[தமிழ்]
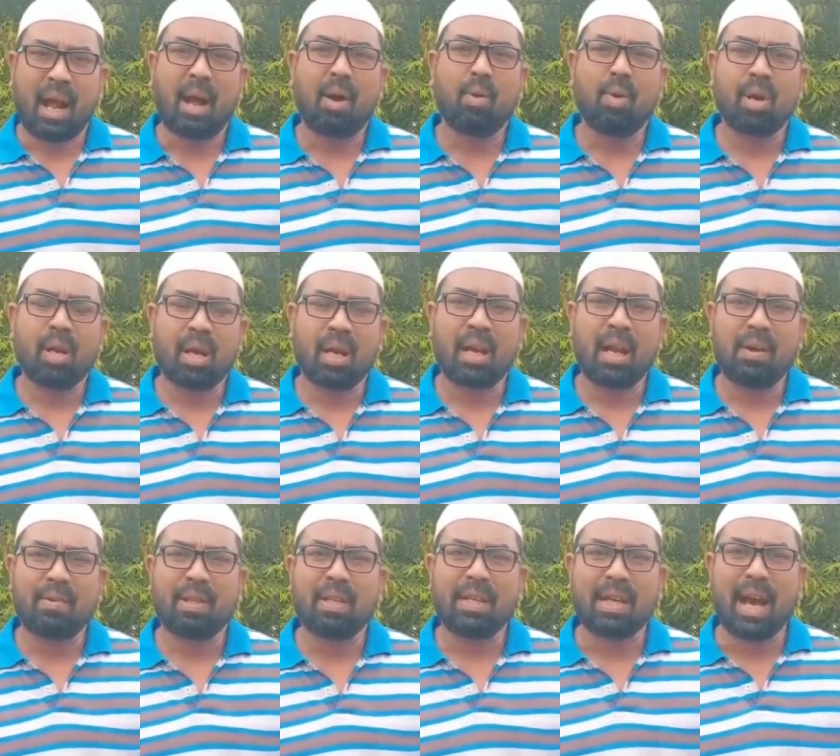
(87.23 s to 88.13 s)

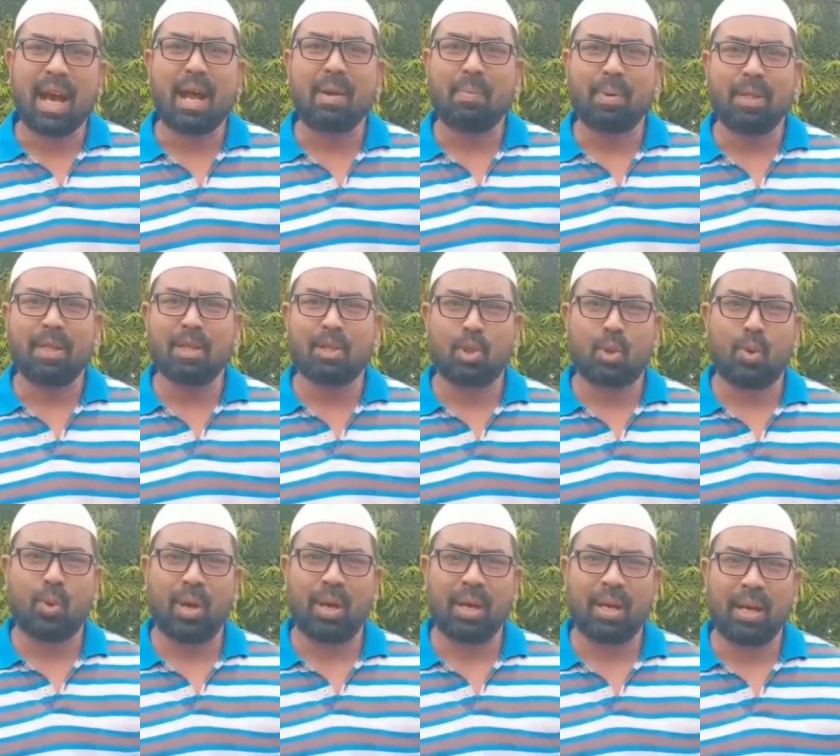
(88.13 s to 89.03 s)
அவங்களுக்கெல்லாம் வந்து யார் பதில்
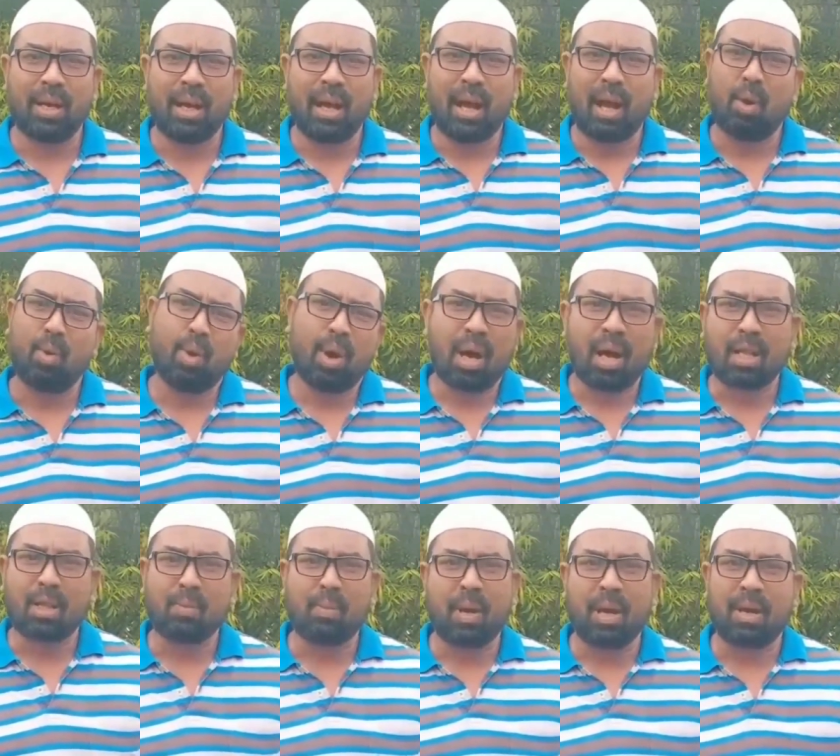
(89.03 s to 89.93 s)
சொல்லுவாங்க அவங்க
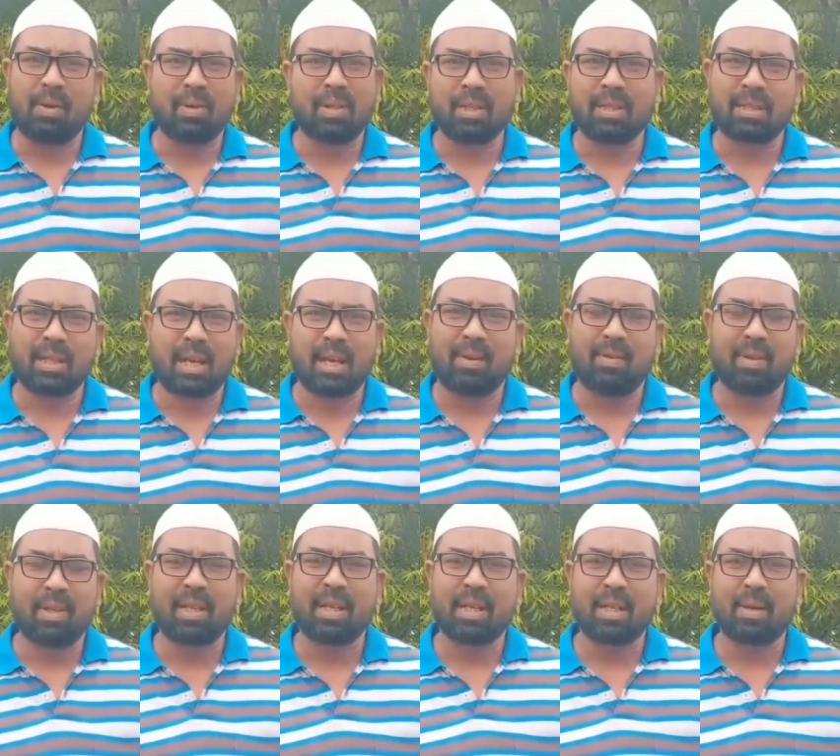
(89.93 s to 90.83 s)
ஆத்மா வந்து ச
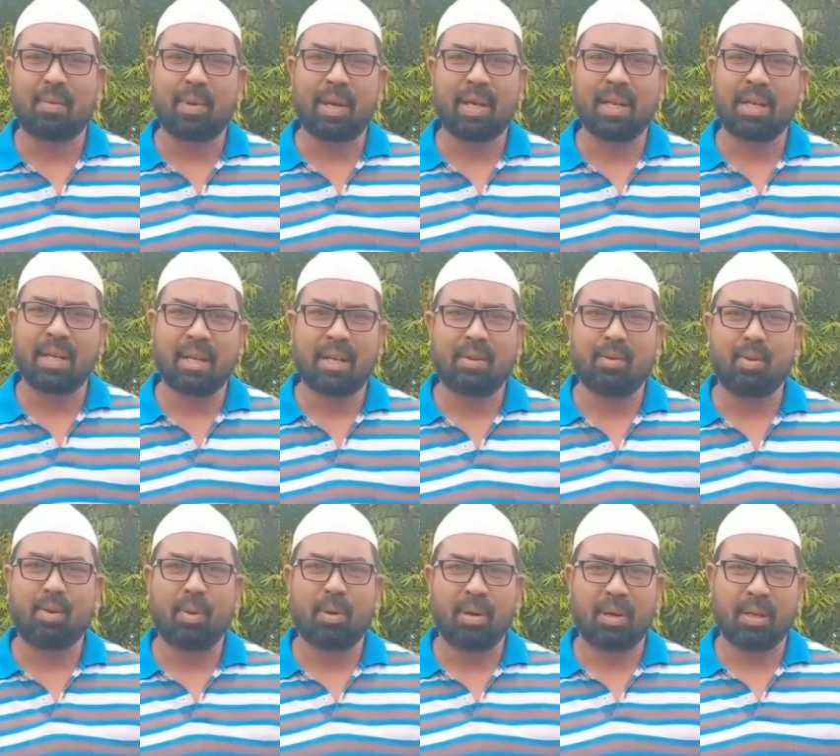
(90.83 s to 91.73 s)
வந்து இந்த மாதிரி
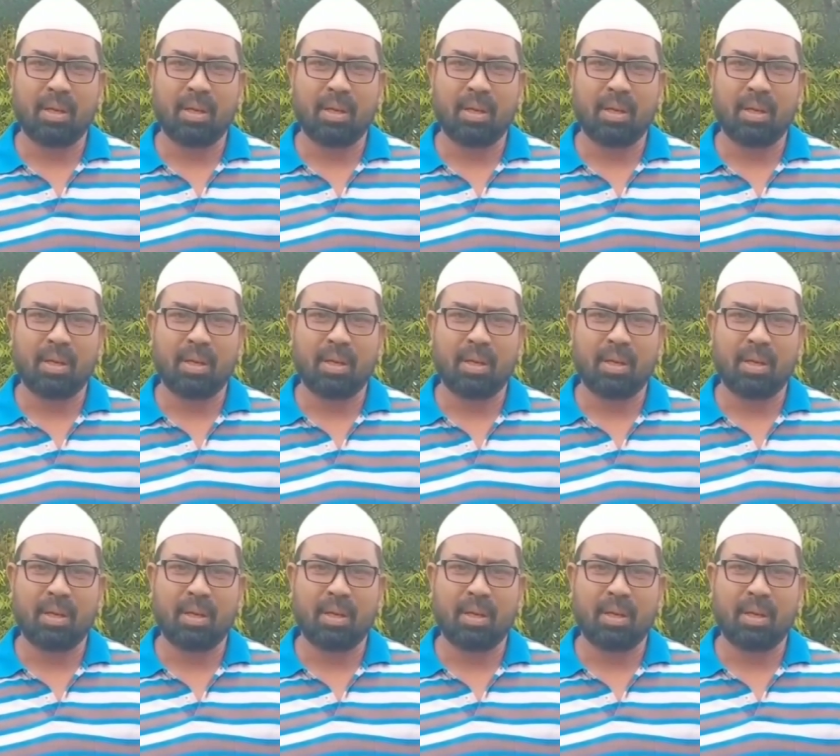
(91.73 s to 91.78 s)
இவங்க